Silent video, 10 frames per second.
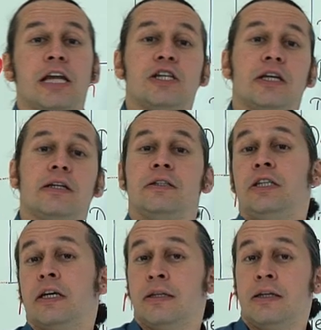Pencerenin
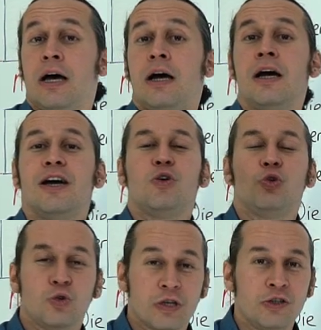yanına
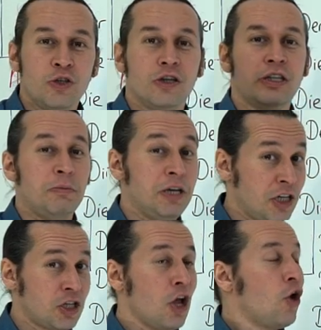uzanıyor
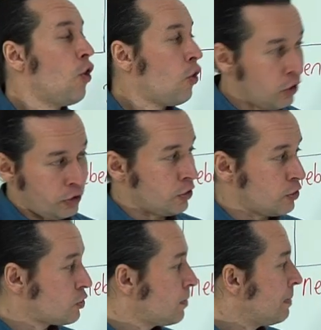demiş
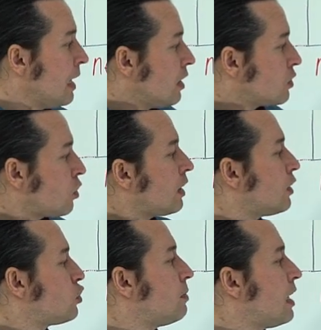oluyoruz.
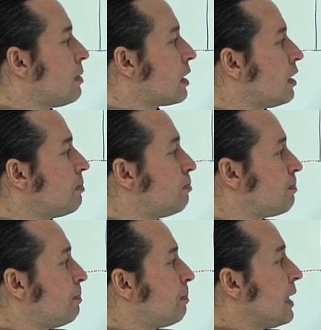Sonraki cümleye bakalım.
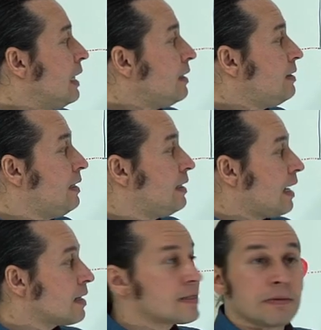
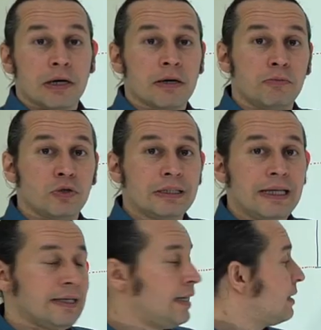Dikkatse bakın burada
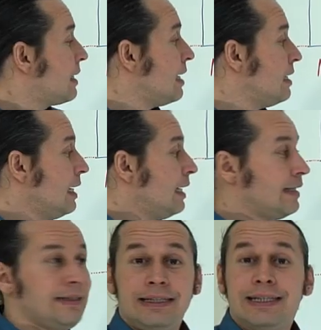tekilken
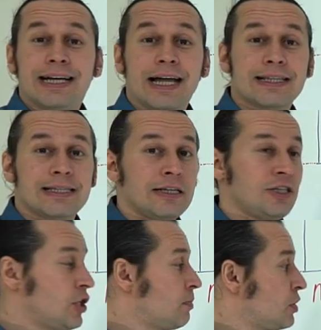
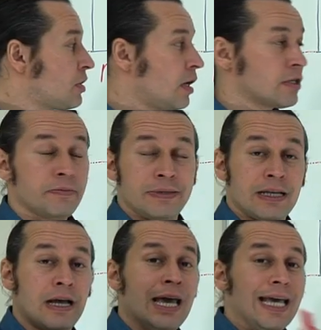dikkatsem çıkmış
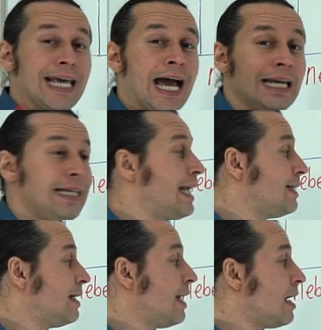karşımıza. Yani
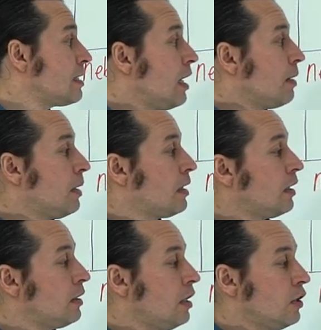kediler
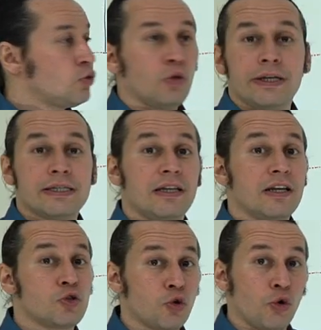bakın
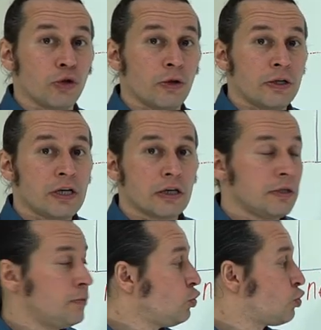dolayısıyla çoğul olacak
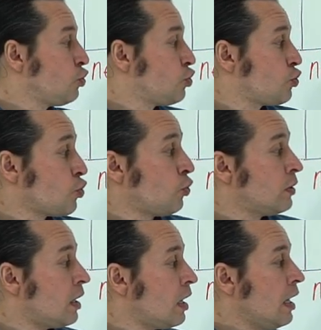değil mi? Üçüncü
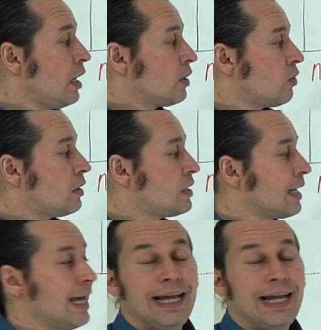çoğulda ne olacak?